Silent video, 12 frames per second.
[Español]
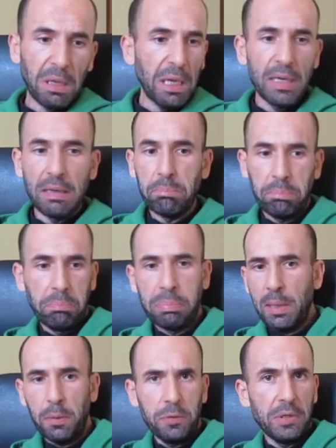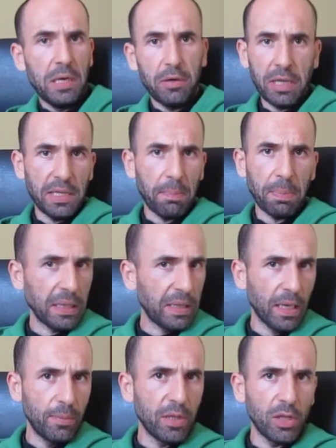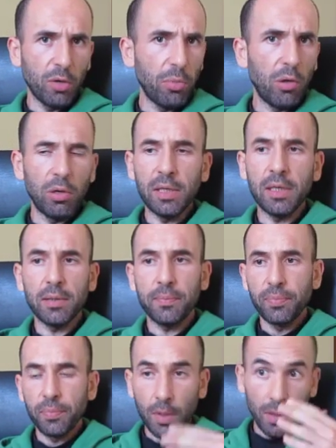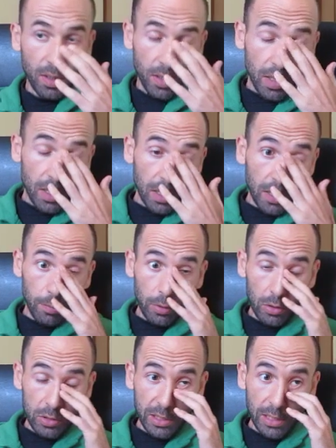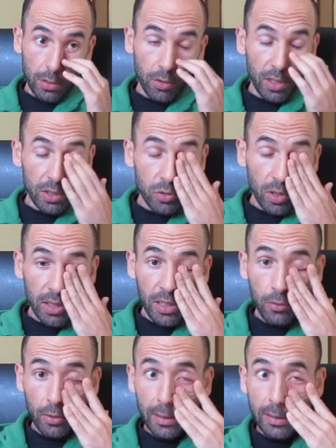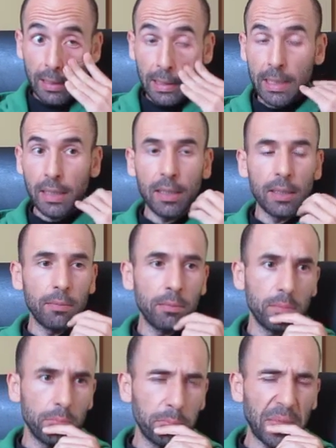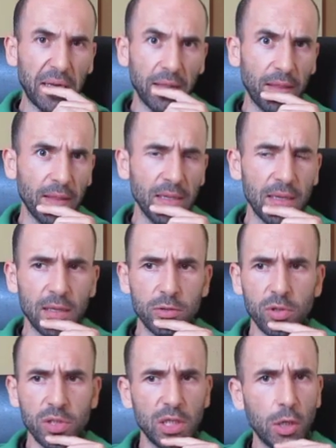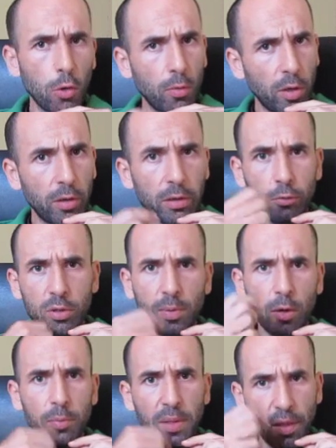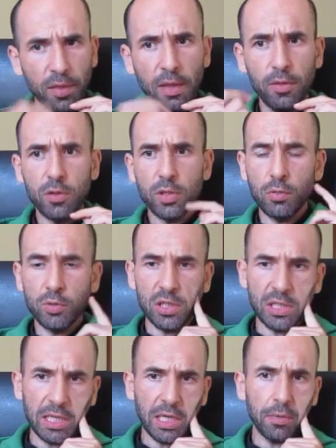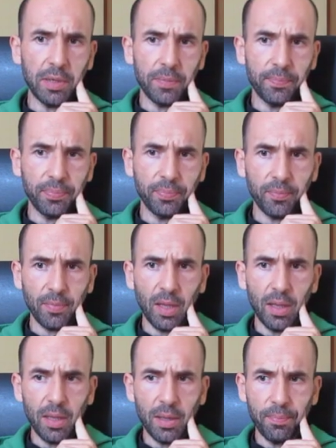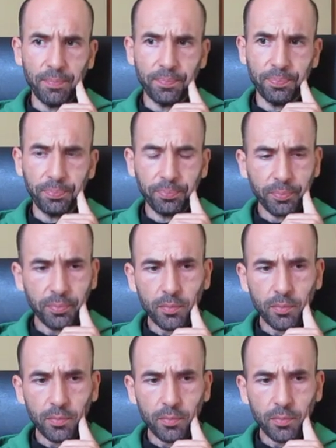al cabo de una hora ya prácticamente no me dolía y bueno, seguí con eso ahí durante un par de días o así, luego lo iba humedeciendo según se secaba. Em,